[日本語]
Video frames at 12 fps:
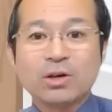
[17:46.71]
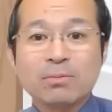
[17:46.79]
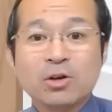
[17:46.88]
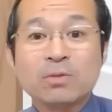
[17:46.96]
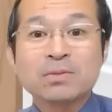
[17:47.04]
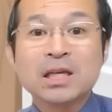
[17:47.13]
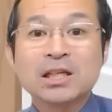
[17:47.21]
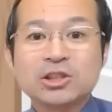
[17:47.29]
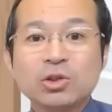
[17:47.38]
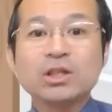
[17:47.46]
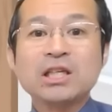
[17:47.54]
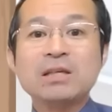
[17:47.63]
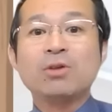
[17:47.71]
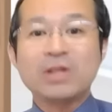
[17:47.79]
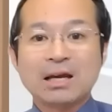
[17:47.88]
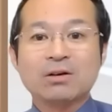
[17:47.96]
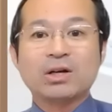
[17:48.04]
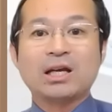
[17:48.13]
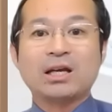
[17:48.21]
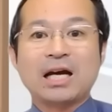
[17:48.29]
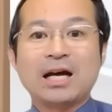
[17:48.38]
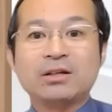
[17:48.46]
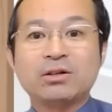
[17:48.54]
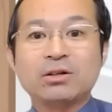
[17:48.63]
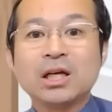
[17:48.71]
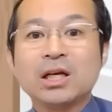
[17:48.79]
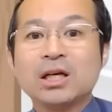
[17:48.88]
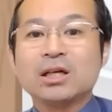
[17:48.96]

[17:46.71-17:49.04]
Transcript: これも、貴重品もね、これ、あの、